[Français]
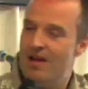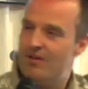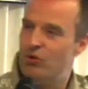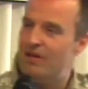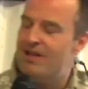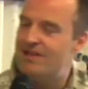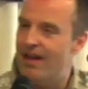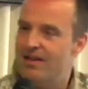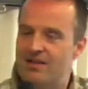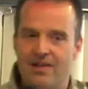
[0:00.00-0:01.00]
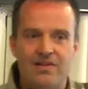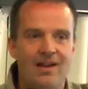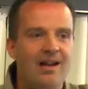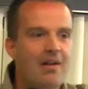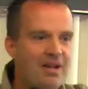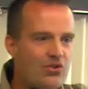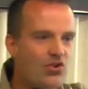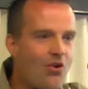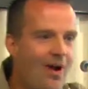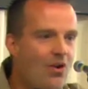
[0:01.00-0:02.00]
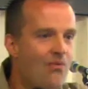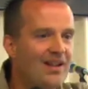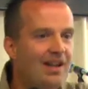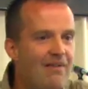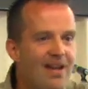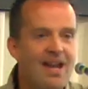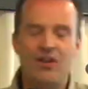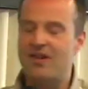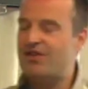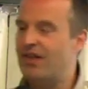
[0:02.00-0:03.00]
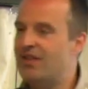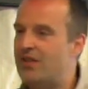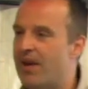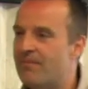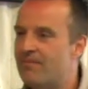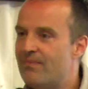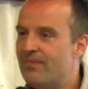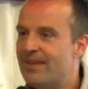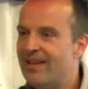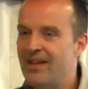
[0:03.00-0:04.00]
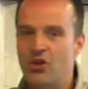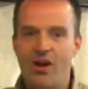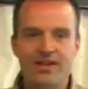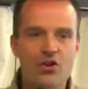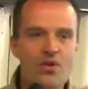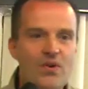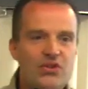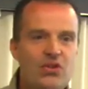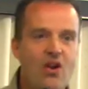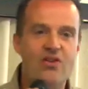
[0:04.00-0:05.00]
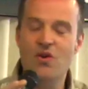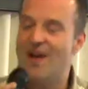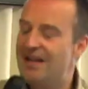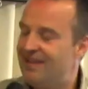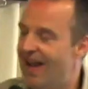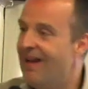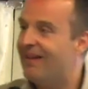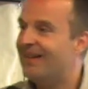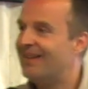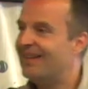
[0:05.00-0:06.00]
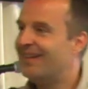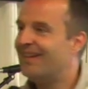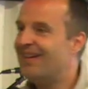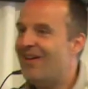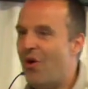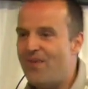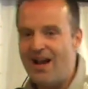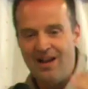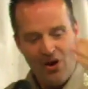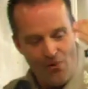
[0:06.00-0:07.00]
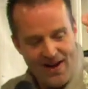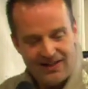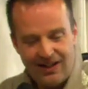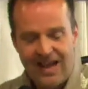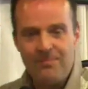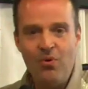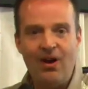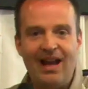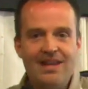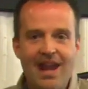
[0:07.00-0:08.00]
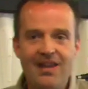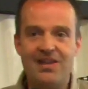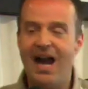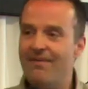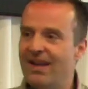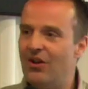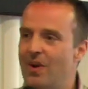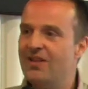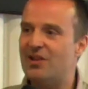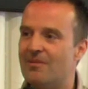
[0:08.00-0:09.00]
toute l'éternité, parce que je crois qu'on va travailler dans l'éternité. Il y aura des nouveaux cieux, une nouvelle terre. On va, on va être là pour régner avec lui.